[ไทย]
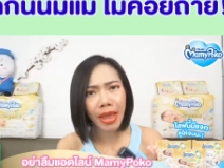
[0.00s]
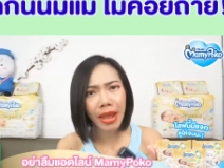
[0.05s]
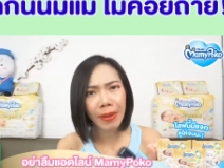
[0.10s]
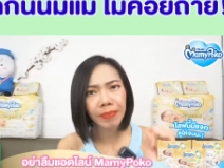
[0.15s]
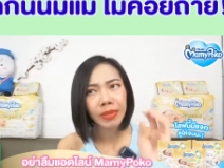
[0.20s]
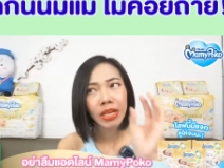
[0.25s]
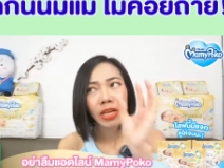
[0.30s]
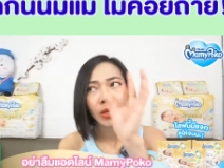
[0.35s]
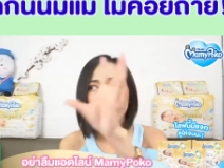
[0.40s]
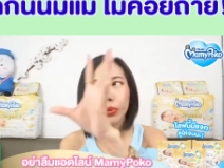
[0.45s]

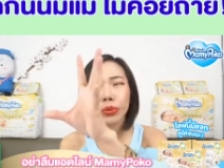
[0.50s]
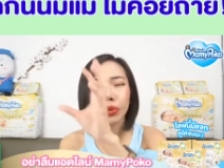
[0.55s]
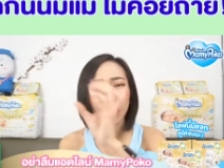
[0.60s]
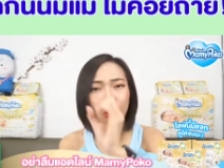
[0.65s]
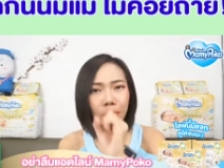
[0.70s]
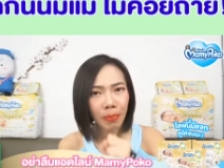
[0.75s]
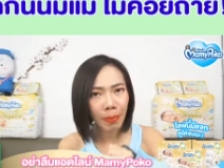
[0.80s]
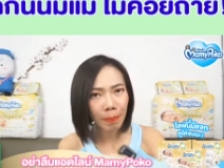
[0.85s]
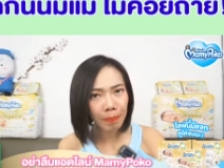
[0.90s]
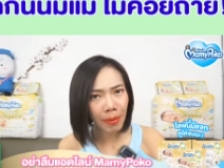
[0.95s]
บๆ ดูดน
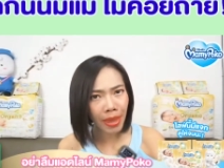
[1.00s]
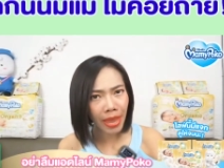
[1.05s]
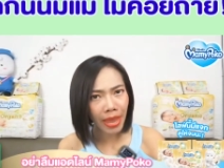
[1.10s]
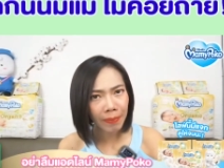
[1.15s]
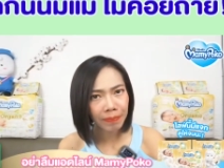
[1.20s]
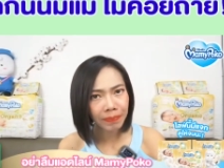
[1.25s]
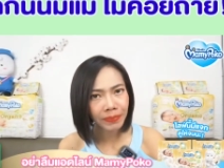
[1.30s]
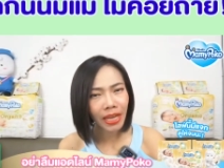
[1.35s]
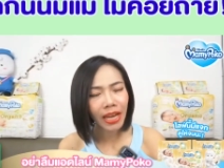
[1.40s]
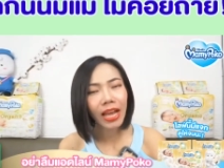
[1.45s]
มแป๊
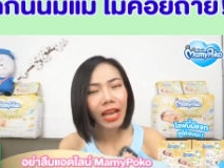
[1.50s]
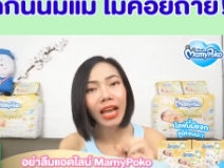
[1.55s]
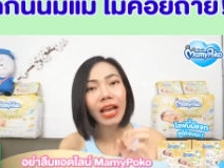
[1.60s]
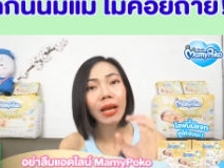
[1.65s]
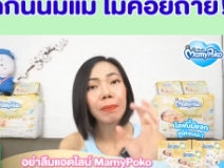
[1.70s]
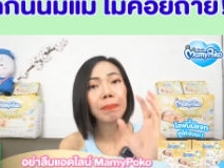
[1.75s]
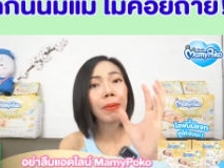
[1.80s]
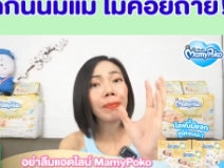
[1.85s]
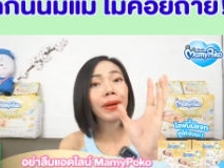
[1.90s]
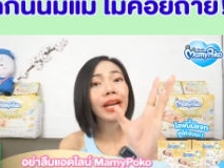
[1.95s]
บๆ นะคะ
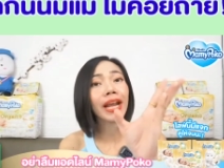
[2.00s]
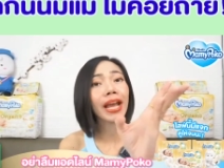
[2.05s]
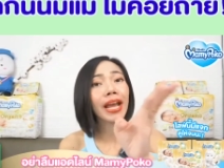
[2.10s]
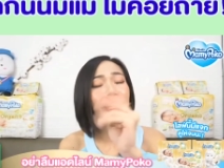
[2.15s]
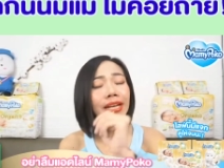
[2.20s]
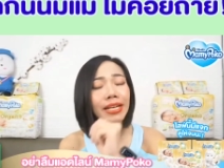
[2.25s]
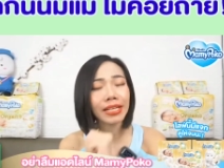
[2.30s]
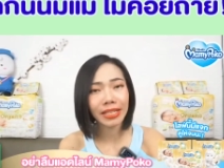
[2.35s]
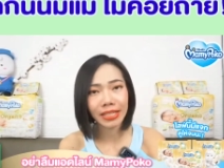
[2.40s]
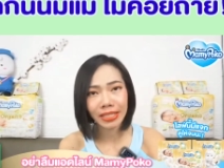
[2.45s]
ประมาณ
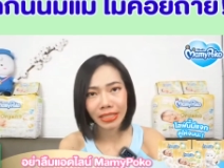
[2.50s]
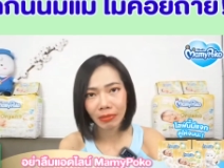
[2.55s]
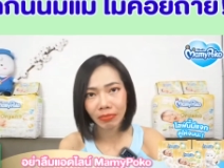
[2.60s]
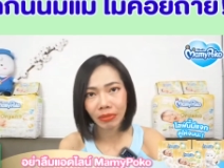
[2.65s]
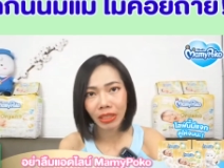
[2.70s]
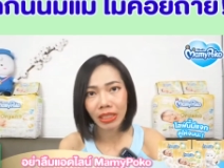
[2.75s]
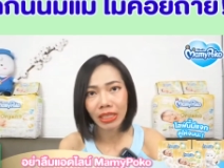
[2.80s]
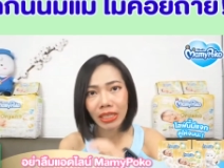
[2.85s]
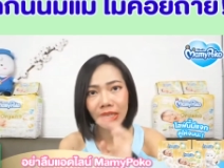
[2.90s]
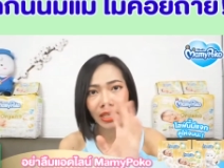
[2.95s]
5นาที
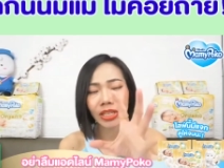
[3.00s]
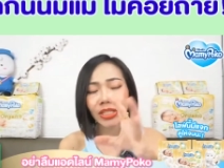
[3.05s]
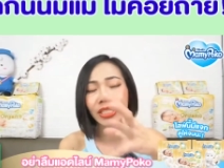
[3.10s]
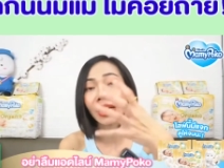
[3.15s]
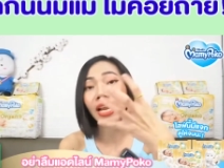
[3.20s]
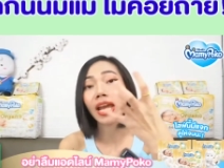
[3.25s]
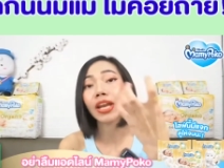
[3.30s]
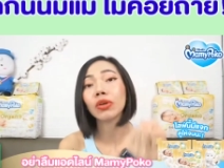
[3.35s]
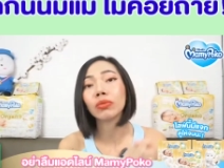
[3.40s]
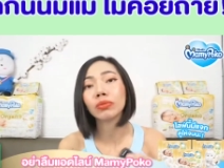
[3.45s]
10นาที ก็จะ
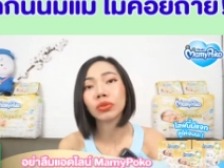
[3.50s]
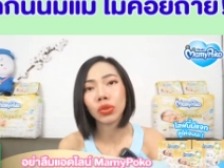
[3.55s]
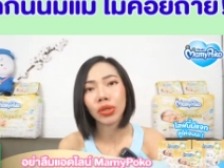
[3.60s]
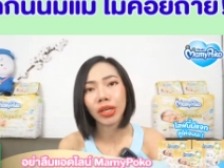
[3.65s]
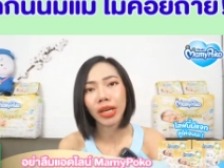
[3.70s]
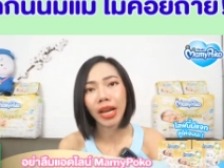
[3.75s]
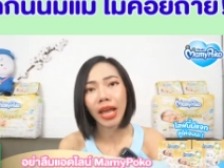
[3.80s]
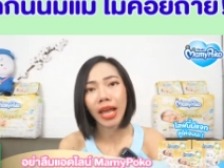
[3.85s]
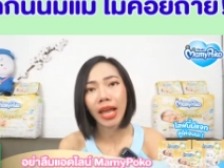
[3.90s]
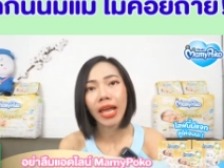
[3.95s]
ได้นมส่วน
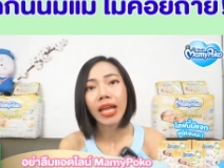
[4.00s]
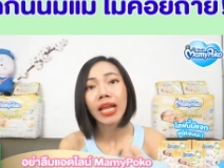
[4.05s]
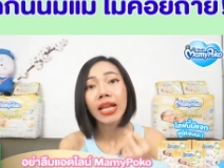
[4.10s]
หน้า